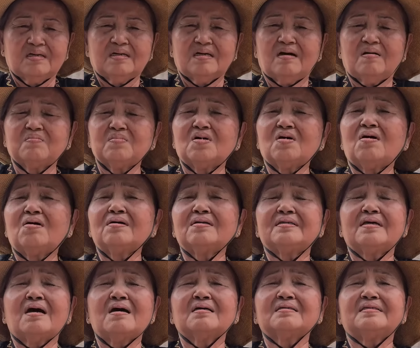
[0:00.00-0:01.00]
không có
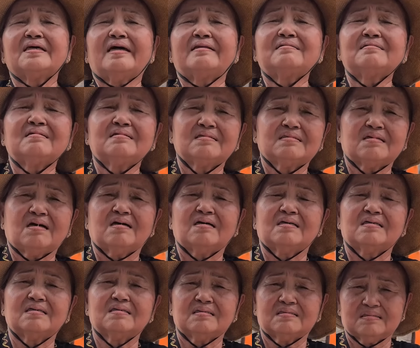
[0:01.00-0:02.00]
chân chánh
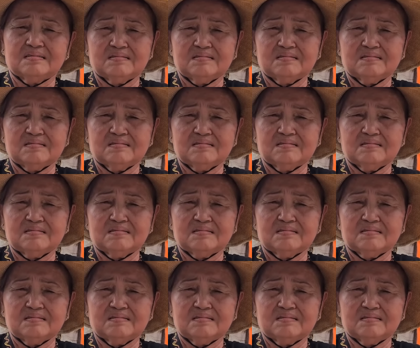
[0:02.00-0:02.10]
từ